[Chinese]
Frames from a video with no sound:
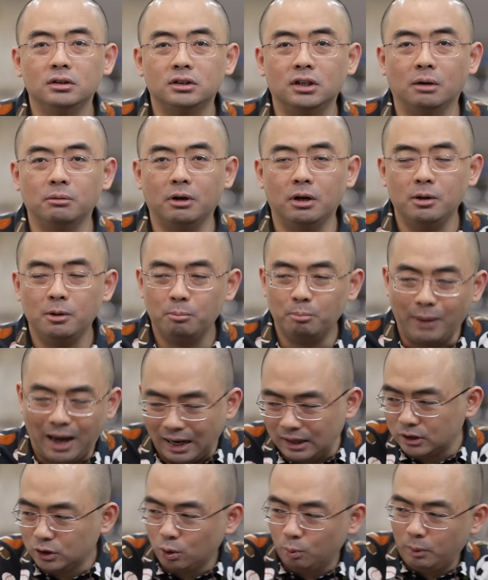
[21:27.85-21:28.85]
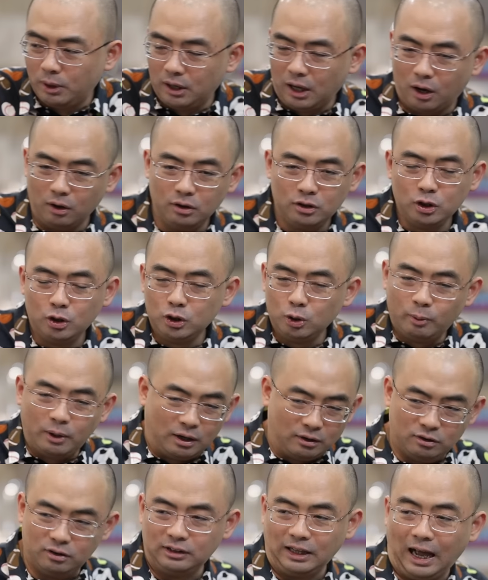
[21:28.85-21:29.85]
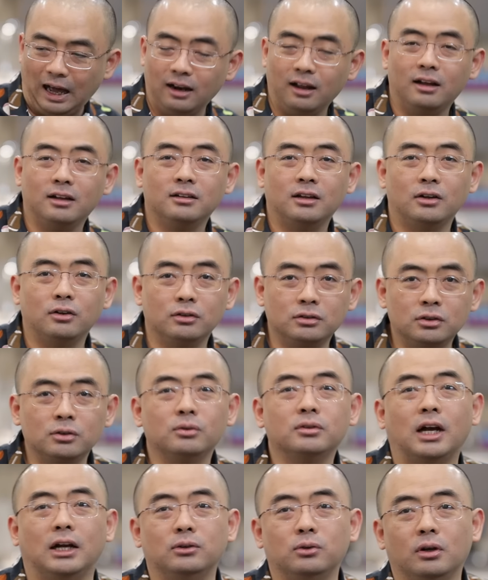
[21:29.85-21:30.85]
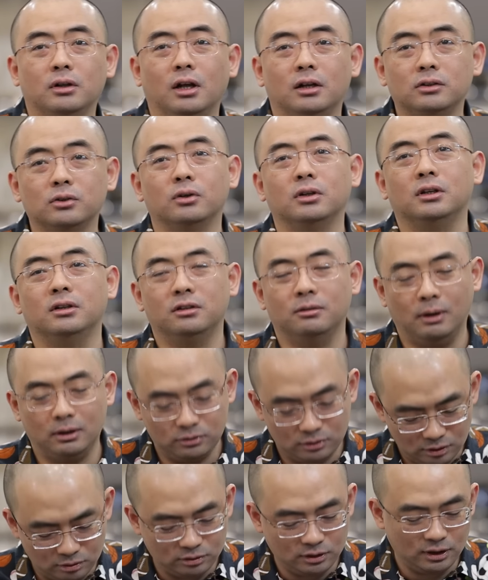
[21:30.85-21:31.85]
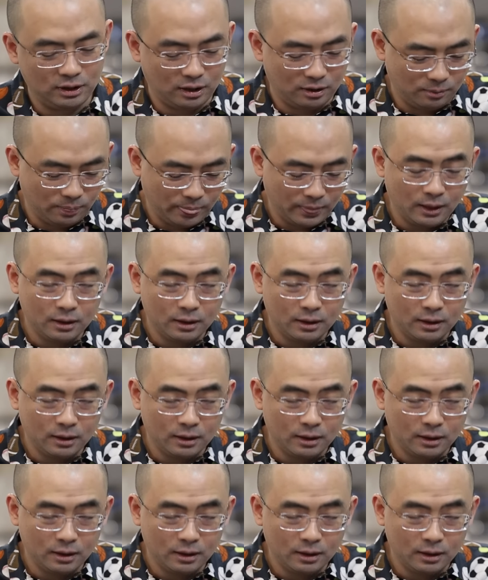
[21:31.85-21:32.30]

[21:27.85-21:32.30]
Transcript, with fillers: 知道吗？妈的，又被老又又被儿子打了，他就是这种感觉的，你懂那意思吗？也就这样。